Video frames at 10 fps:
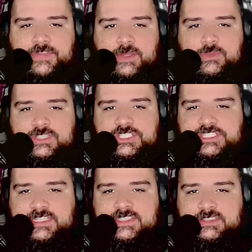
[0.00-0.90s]
Enfim, muita
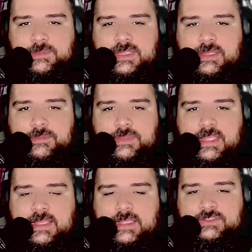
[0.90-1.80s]
gente está dizendo também que
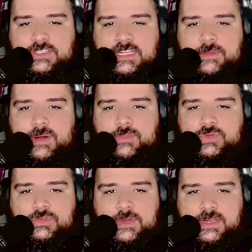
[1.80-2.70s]
é, isso aqui lembra
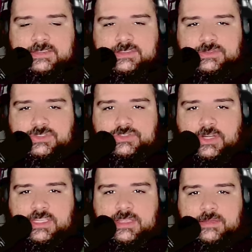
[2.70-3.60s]
muito uma questão de
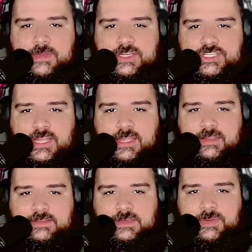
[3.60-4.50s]
stock image,
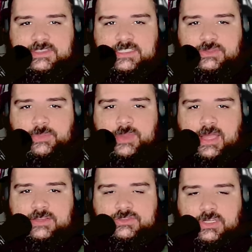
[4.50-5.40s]
né? Quer dizer, parece que eles
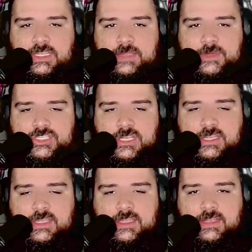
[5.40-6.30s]
copiaram stock image
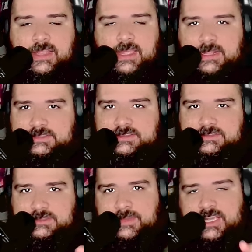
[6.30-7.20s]
né,
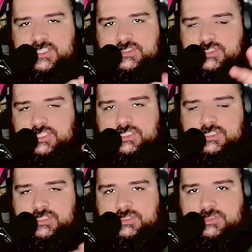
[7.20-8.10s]
aquelas imagens
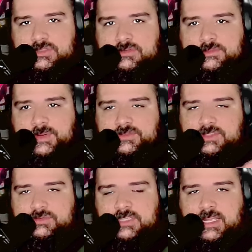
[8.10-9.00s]
de, de. pra
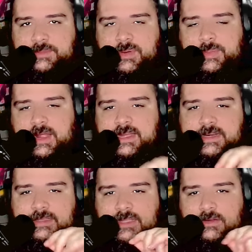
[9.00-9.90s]
você usar em
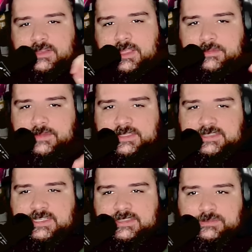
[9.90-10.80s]
propaganda e tal, que tem
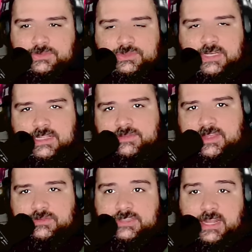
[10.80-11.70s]
umas cenas muito nada a
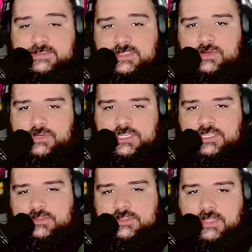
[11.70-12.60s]
ver, os caras se
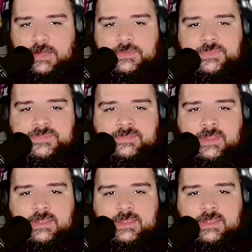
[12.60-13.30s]
reunindo e tal.